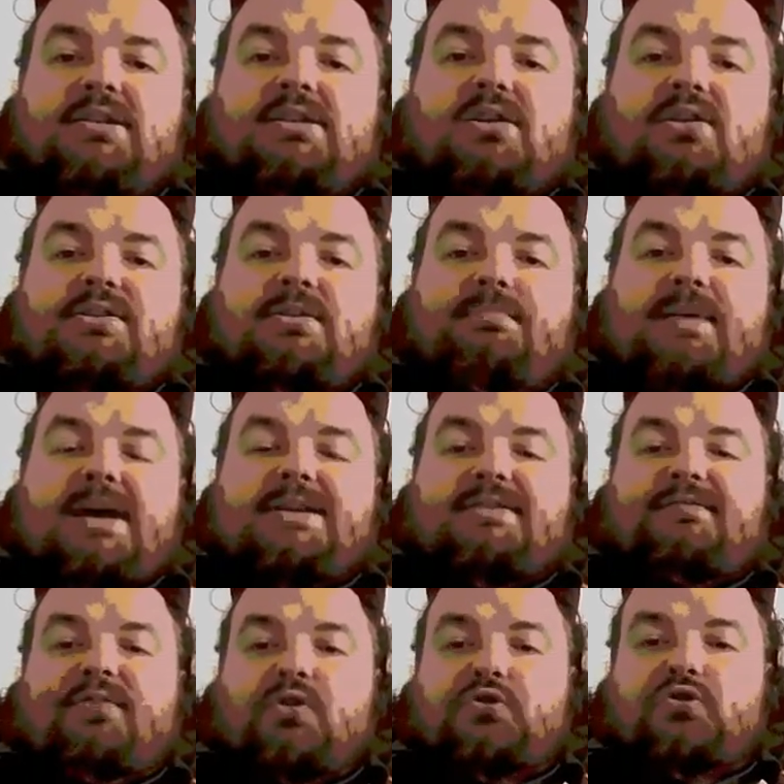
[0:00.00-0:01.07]
drodzy
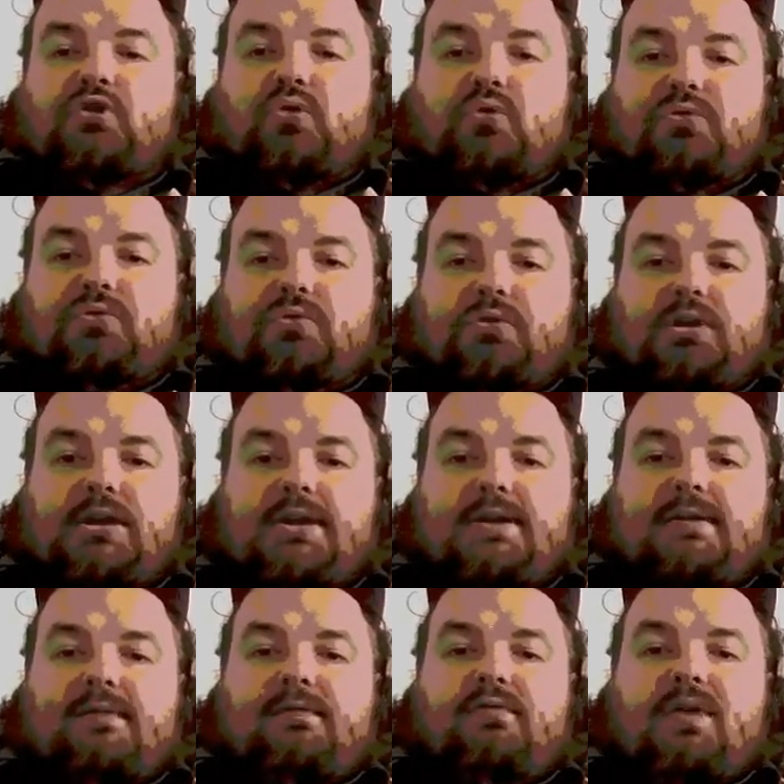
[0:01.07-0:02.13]
Państwo, struktur
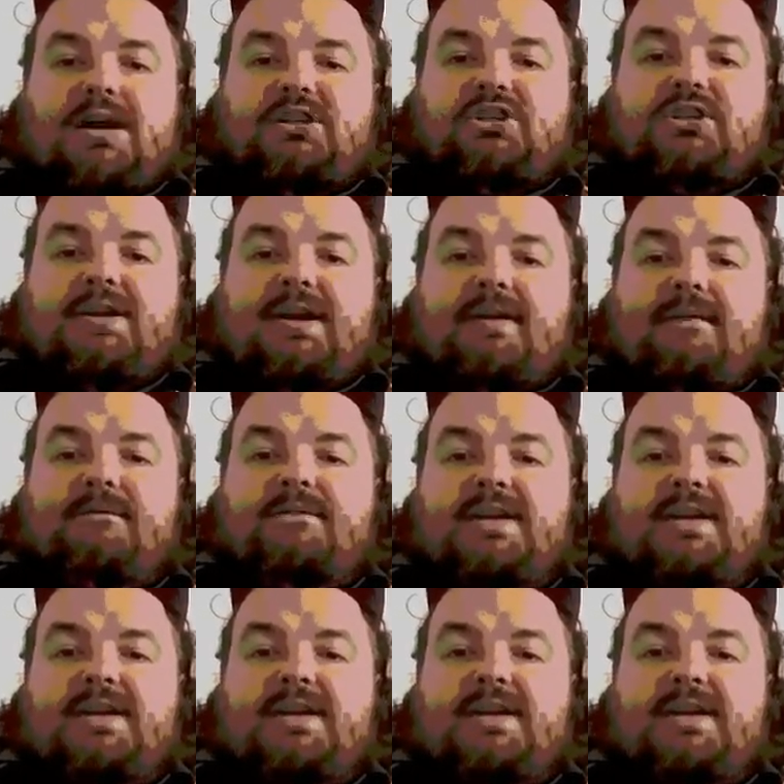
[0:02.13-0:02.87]
właśnie